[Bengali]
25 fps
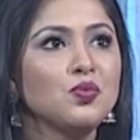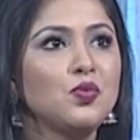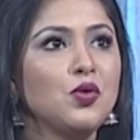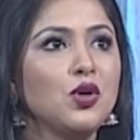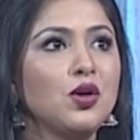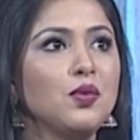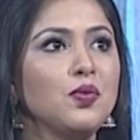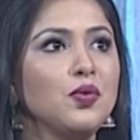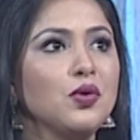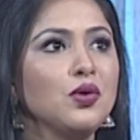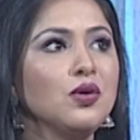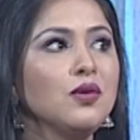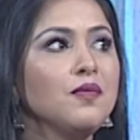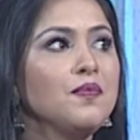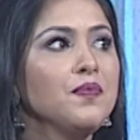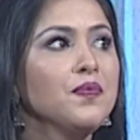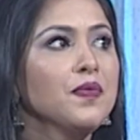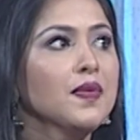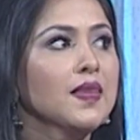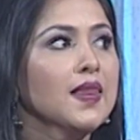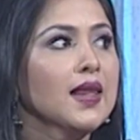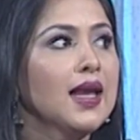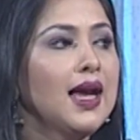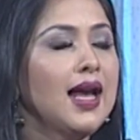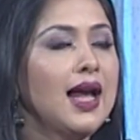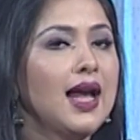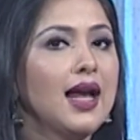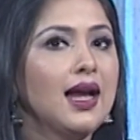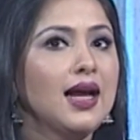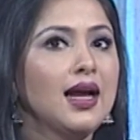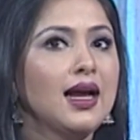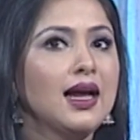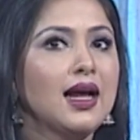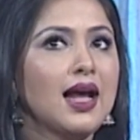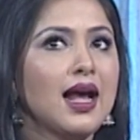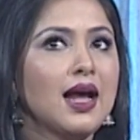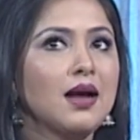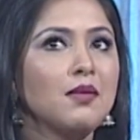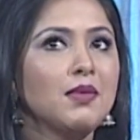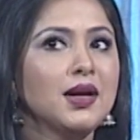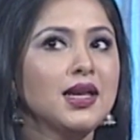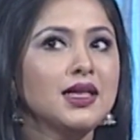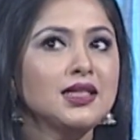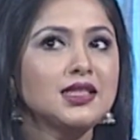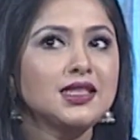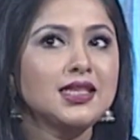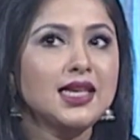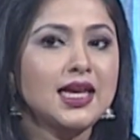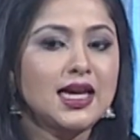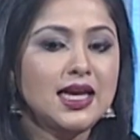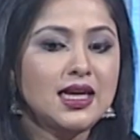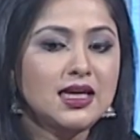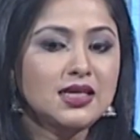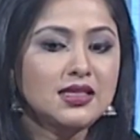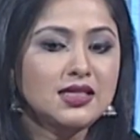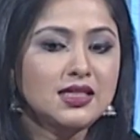বলবো মানে সেই